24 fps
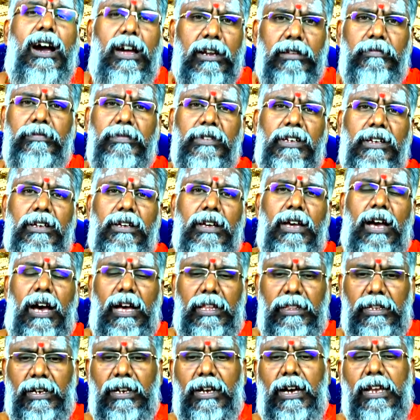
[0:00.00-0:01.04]
காலம்
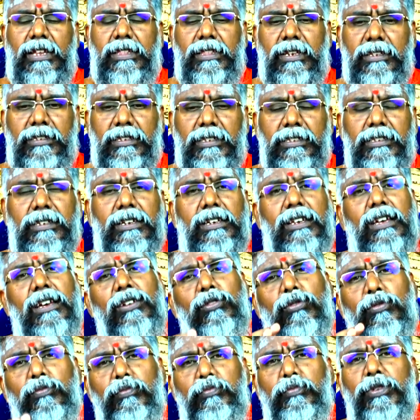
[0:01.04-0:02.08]
அந்த காலத்தில் செஞ்சீங்கன்னா
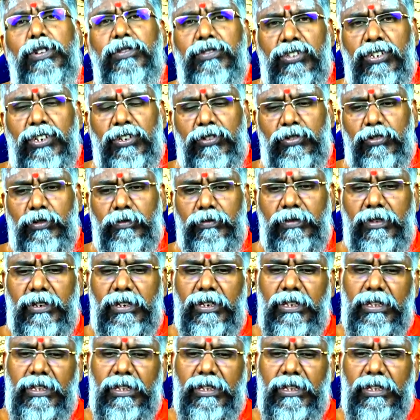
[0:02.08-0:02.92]
ரொம்ப விசேஷம்